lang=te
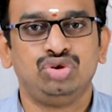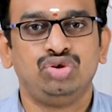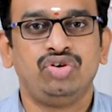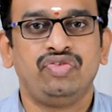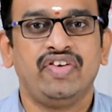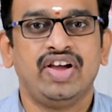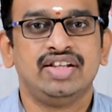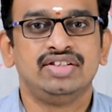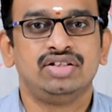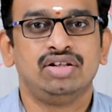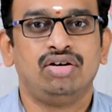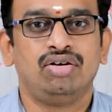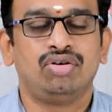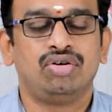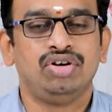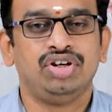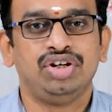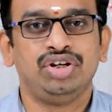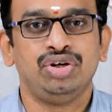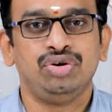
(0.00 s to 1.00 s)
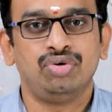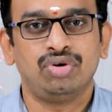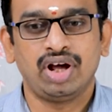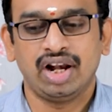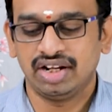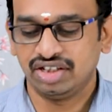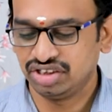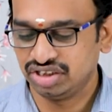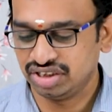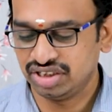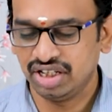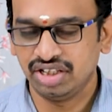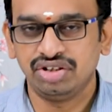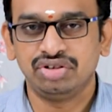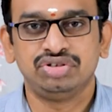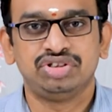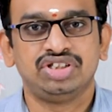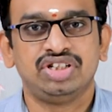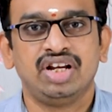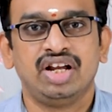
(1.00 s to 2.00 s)
జూట్ ఫ్యాన్సీలో కొన్ని న్యూ కలెక్షన్స్ అయితే
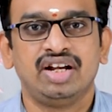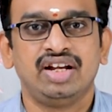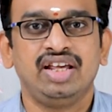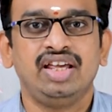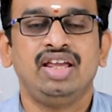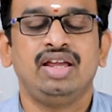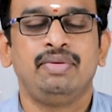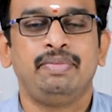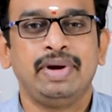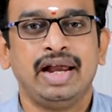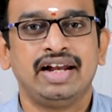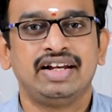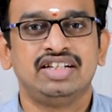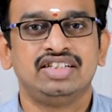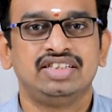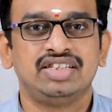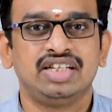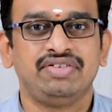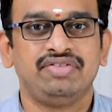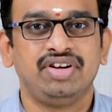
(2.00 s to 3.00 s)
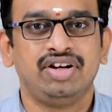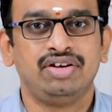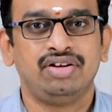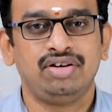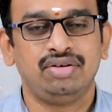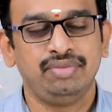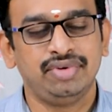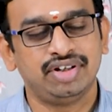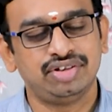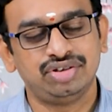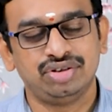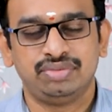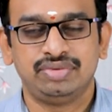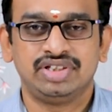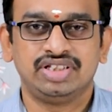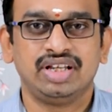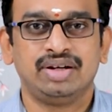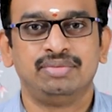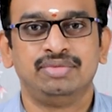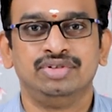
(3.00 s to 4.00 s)
వచ్చినాయండి ఈ ప్యాటర్న్స్ ఈ వీడియోలో మీకు
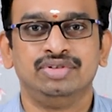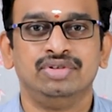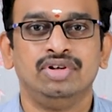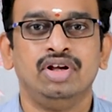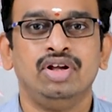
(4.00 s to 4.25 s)
చూపిస్తాము